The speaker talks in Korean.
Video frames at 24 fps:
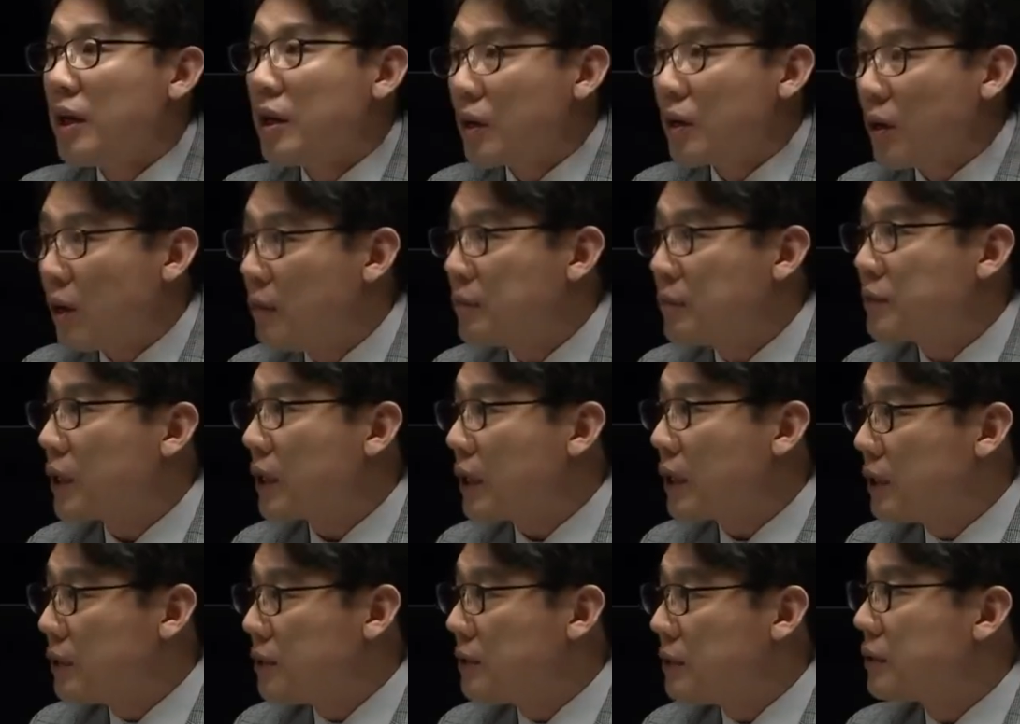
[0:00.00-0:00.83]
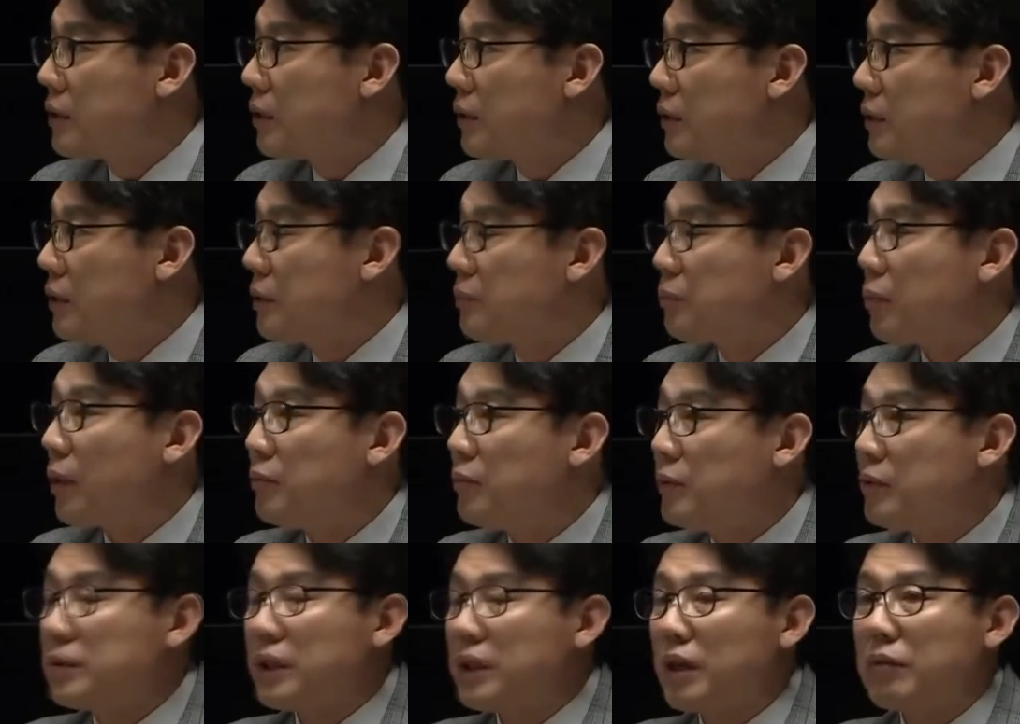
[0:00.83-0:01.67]
검찰의 의견을
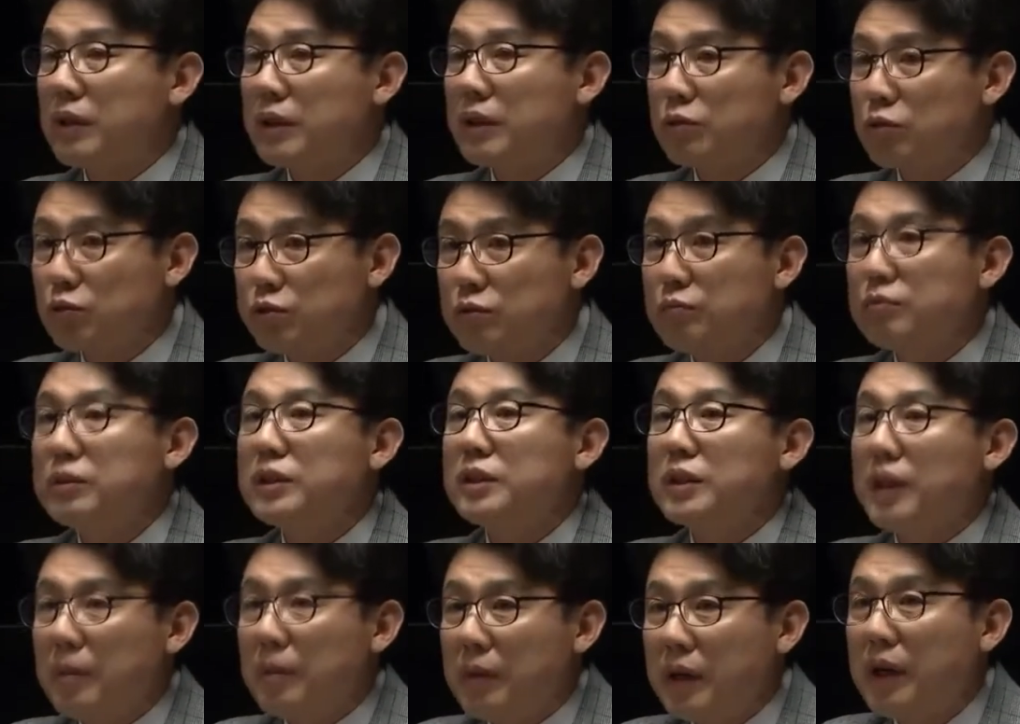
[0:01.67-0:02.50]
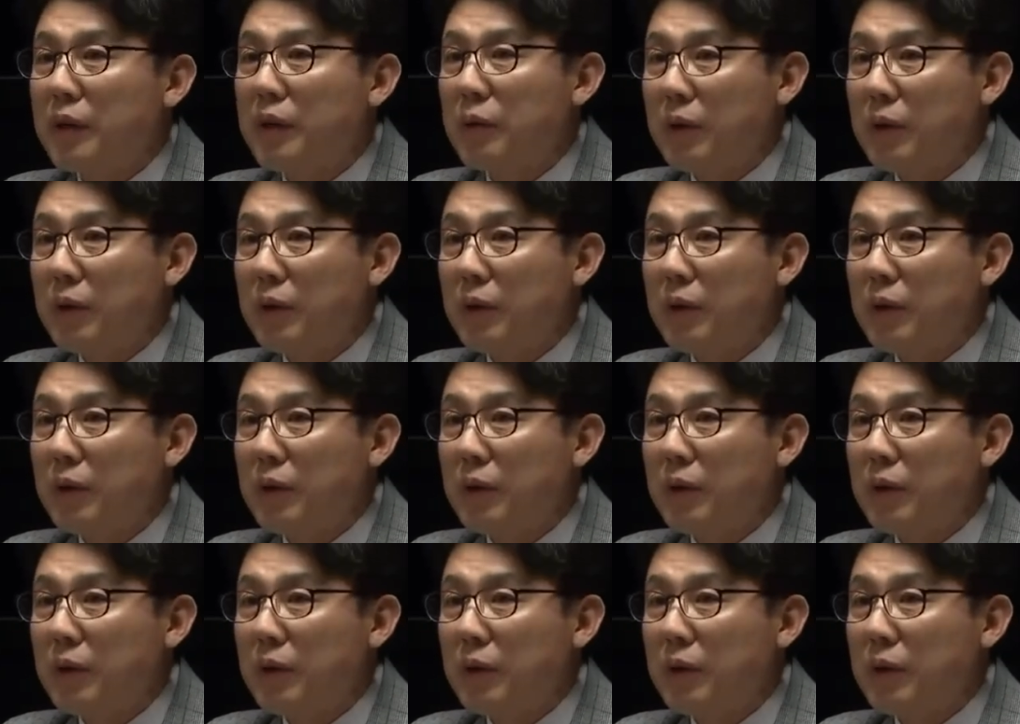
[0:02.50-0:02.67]
법무부 장관이 충분히 대변해